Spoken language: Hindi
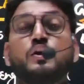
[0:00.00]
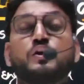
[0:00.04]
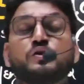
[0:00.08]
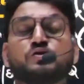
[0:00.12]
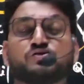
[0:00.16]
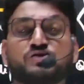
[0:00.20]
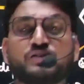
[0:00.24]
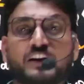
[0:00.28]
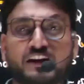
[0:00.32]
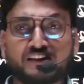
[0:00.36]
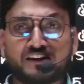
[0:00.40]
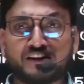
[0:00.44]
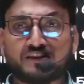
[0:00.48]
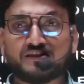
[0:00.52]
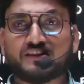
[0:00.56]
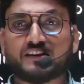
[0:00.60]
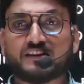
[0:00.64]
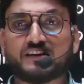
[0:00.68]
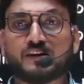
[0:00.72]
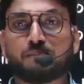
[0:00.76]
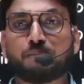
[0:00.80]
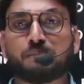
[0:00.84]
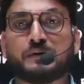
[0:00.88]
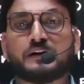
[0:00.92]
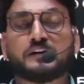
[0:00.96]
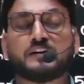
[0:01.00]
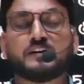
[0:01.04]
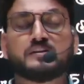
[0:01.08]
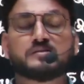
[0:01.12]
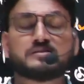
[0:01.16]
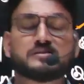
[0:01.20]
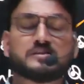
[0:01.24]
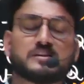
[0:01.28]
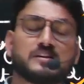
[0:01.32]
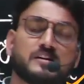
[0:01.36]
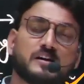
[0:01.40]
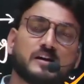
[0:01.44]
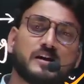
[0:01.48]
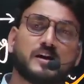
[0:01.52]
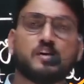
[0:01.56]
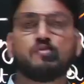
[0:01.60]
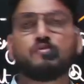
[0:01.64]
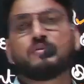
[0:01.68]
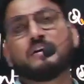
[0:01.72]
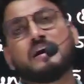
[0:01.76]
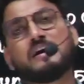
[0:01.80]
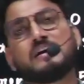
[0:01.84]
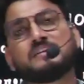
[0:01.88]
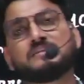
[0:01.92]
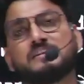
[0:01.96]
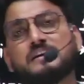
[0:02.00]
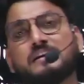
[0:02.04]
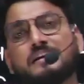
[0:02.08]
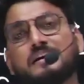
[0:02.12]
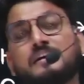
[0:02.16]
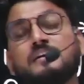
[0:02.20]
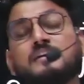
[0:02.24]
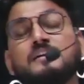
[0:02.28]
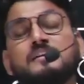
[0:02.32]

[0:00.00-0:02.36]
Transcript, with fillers: ज़्यादा से ज़्यादा प्रैक्टिस सेट लगाओगे आ जाएगा